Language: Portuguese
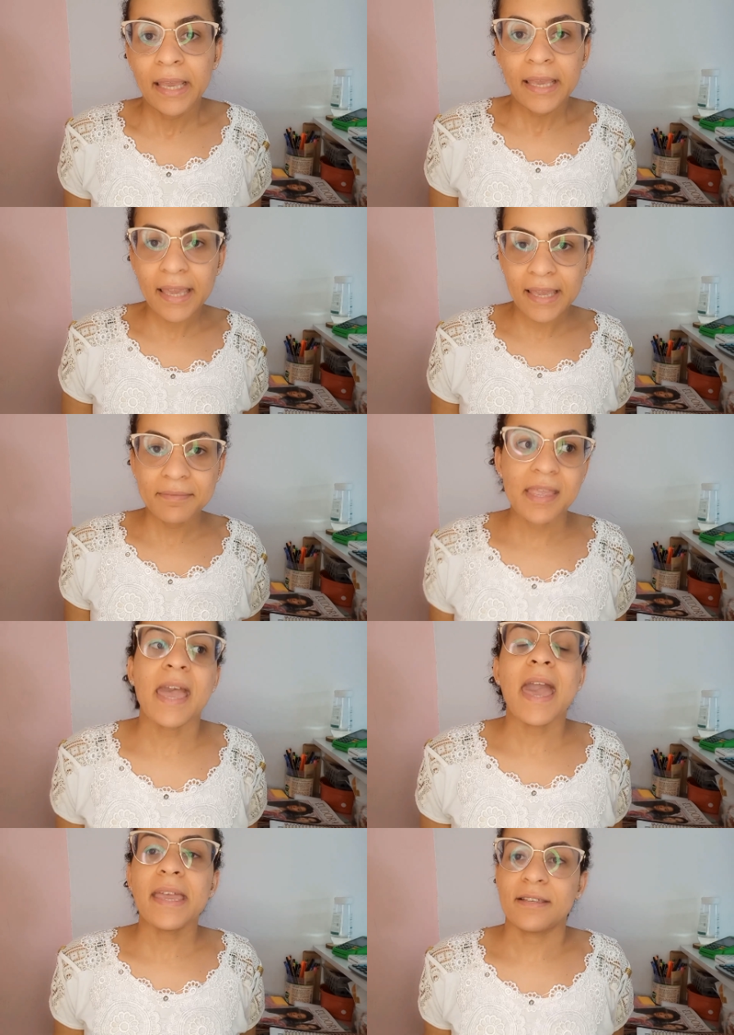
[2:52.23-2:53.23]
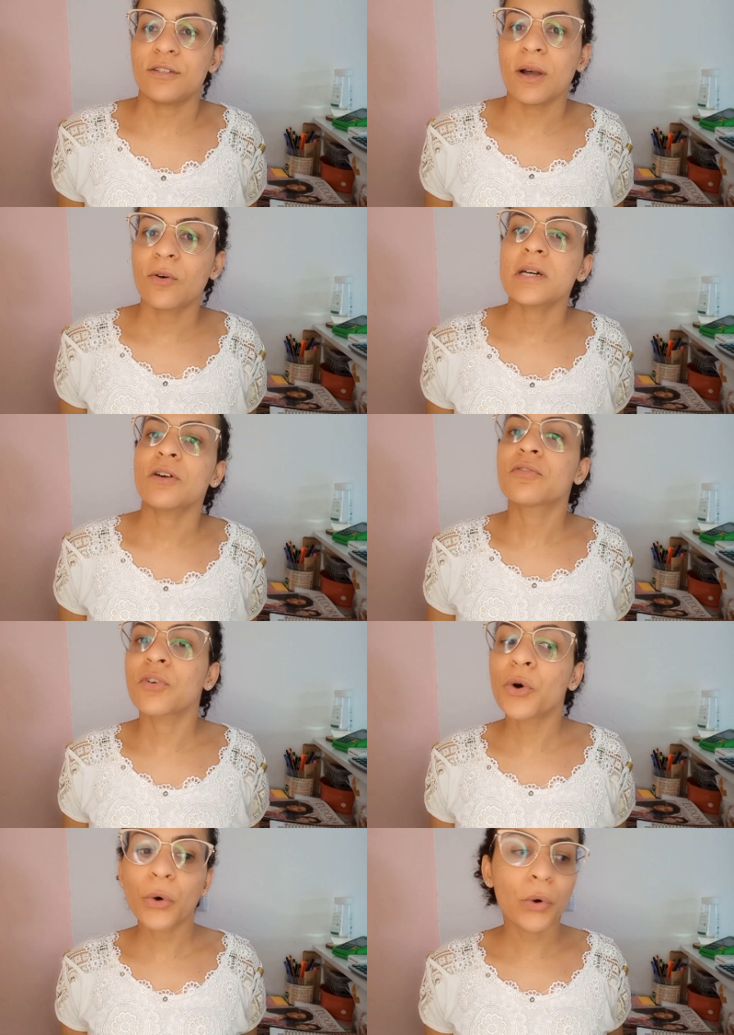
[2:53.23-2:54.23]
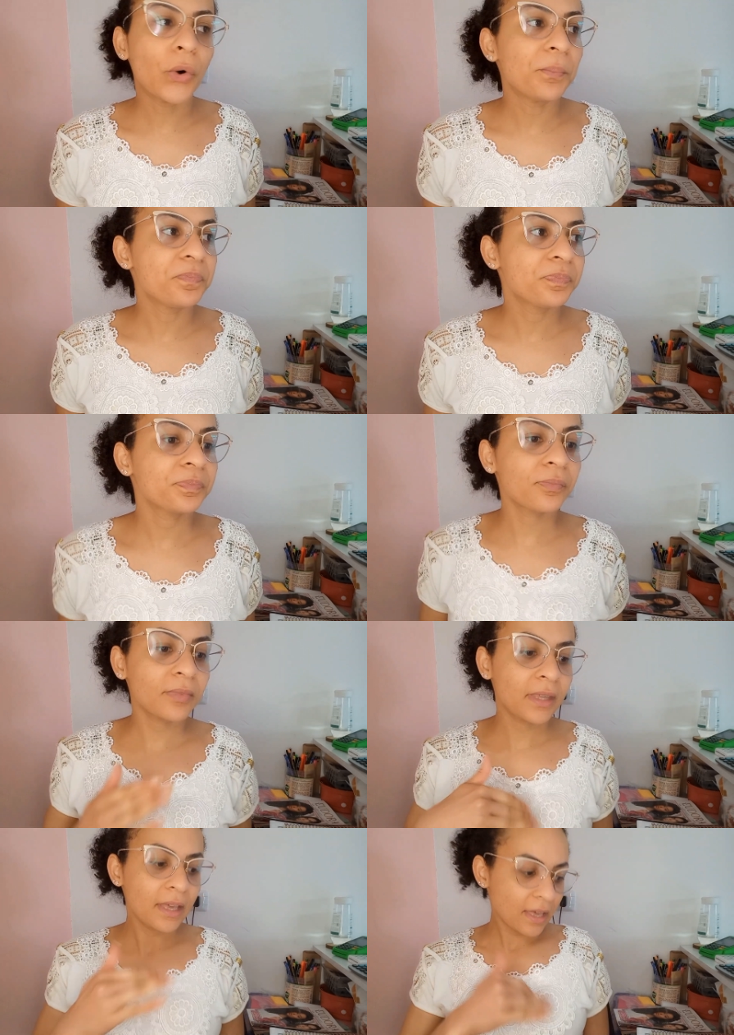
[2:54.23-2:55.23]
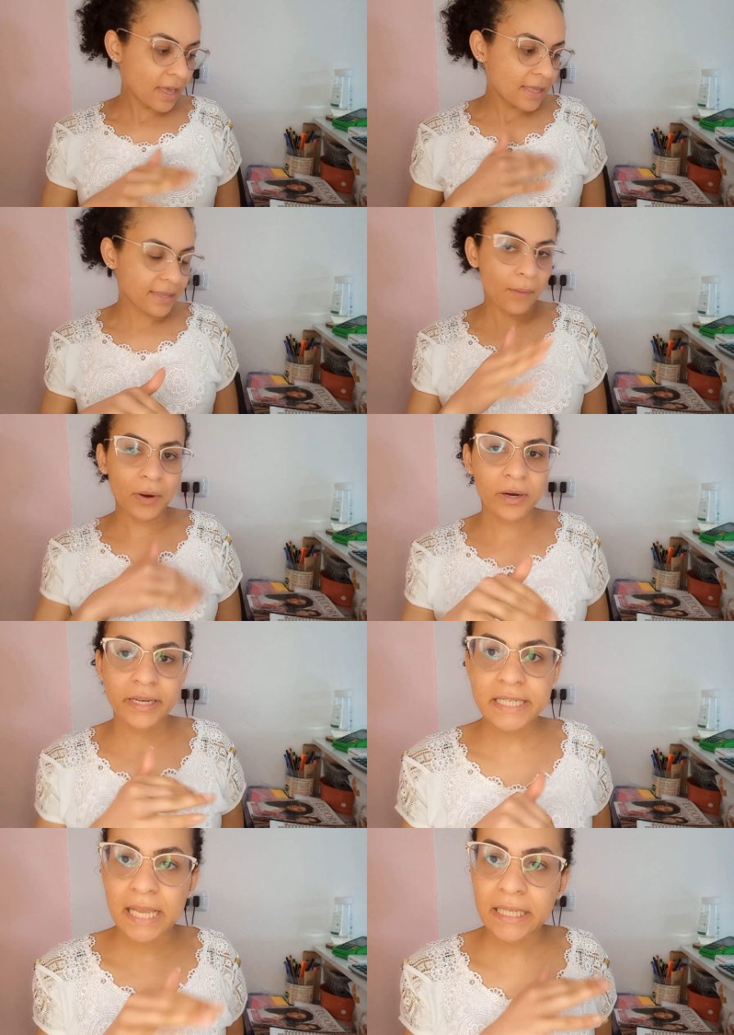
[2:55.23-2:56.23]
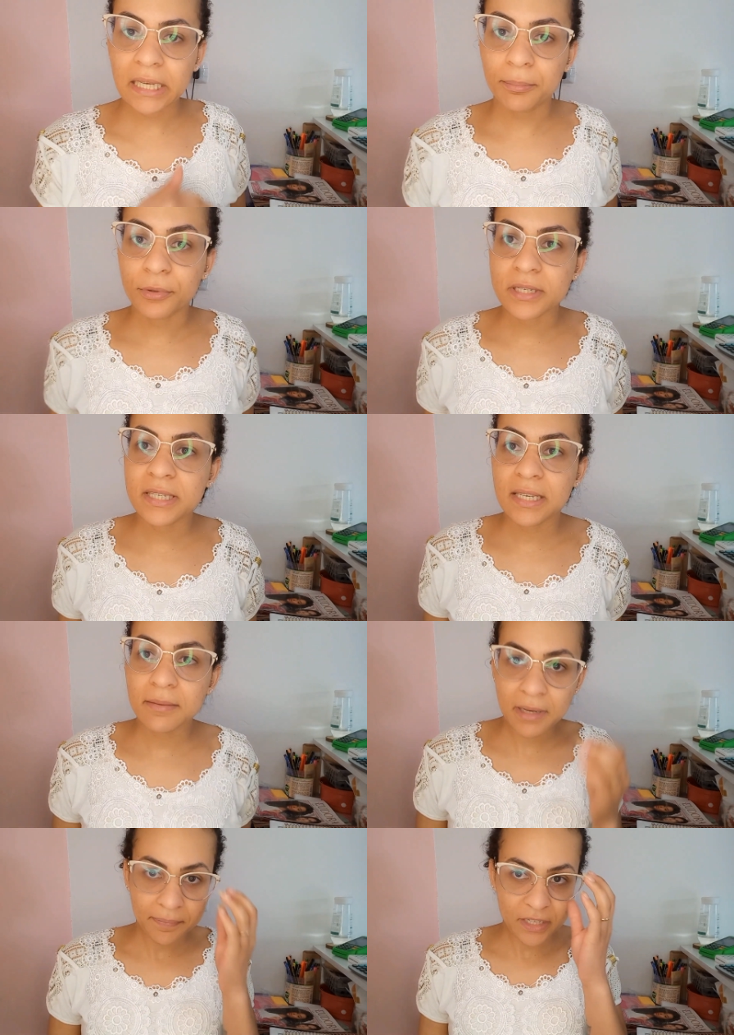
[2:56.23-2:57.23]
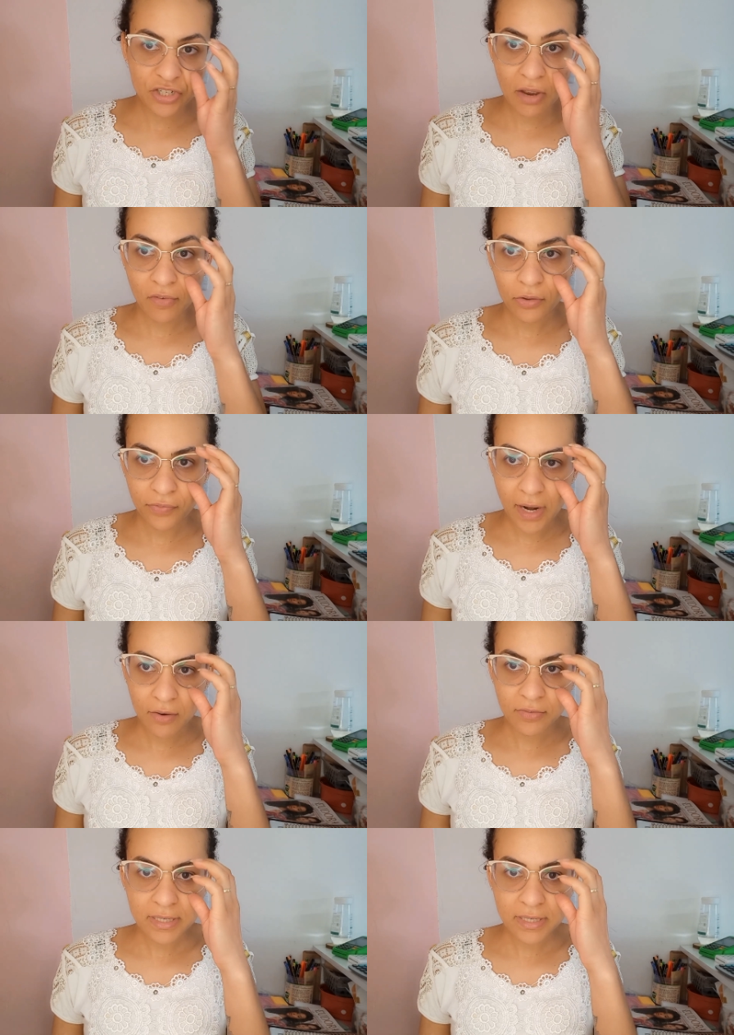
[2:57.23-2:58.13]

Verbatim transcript: E é isso, agora eu vou dar uma organizada aqui por cima e já volto falar com